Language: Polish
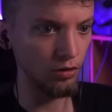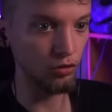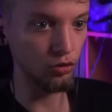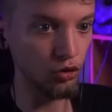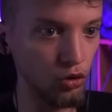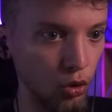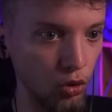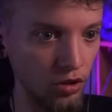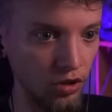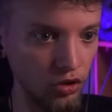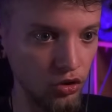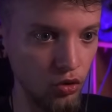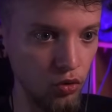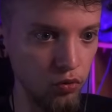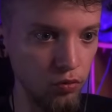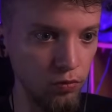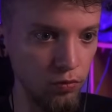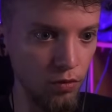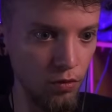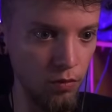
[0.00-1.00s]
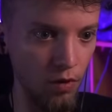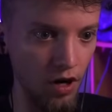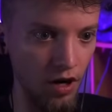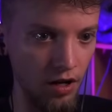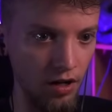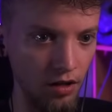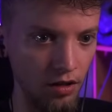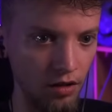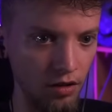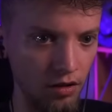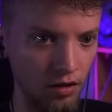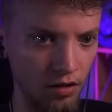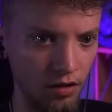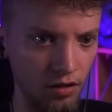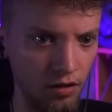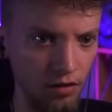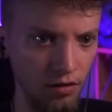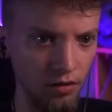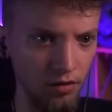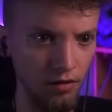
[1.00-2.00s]
Co jest kurwa?
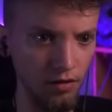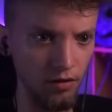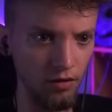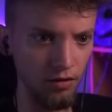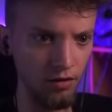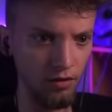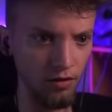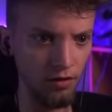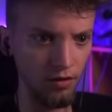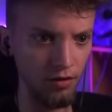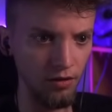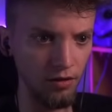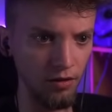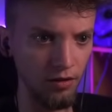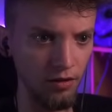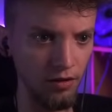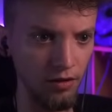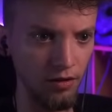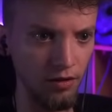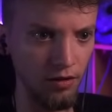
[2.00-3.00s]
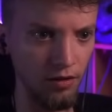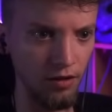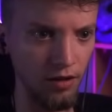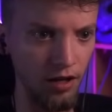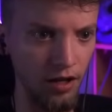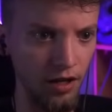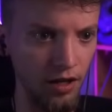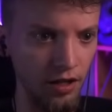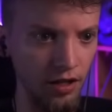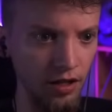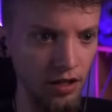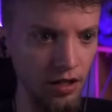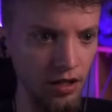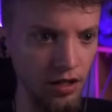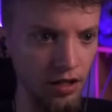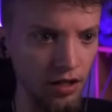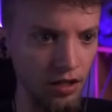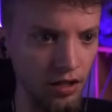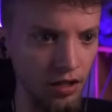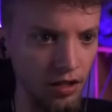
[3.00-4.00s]
Eee? Eee?